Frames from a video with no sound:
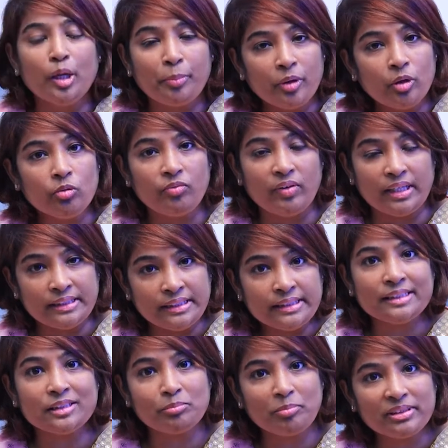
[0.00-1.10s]
ఇప్పుడు
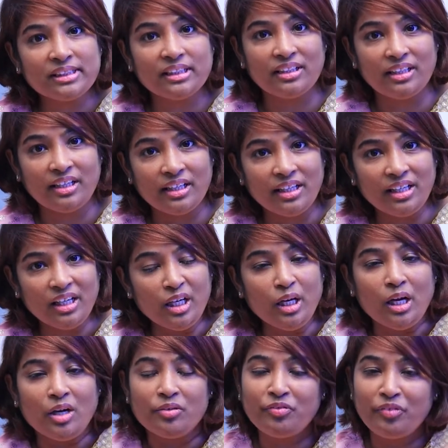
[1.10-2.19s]
వర్జినిస్మస్ అంటే
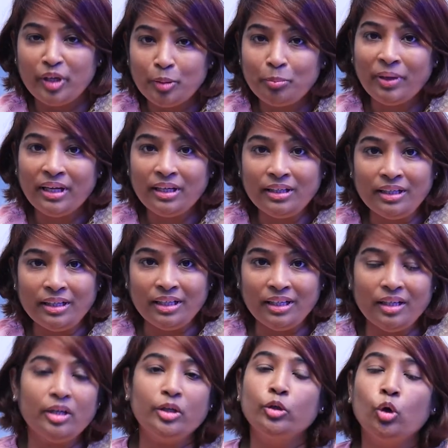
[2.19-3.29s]
ఫీమేల్కి
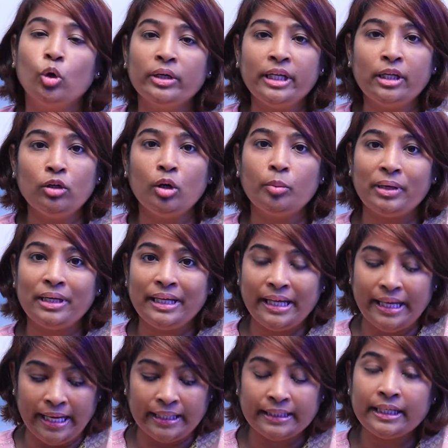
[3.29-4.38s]
యోని లోపలికి
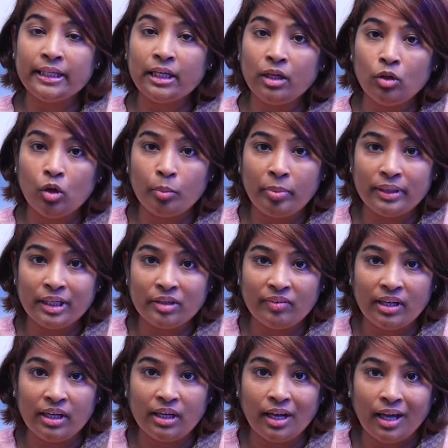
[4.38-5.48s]
ఏదైనా లోపలికి
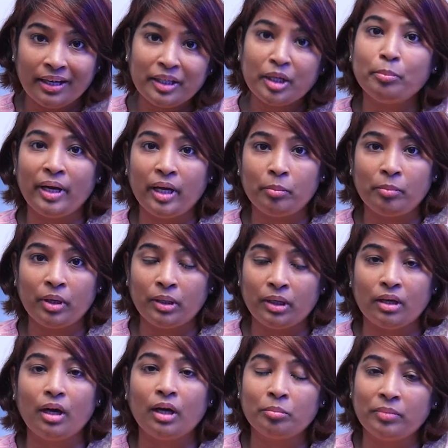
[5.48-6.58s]
వెళ్ళడానికి భయం అంట
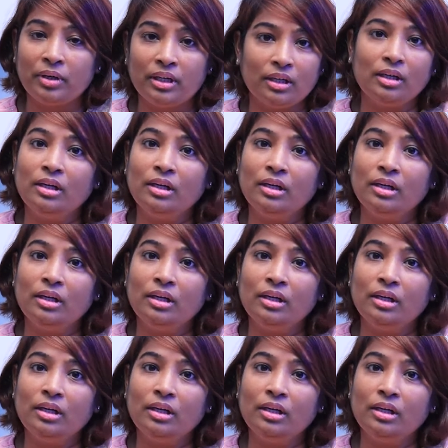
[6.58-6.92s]
అనమాట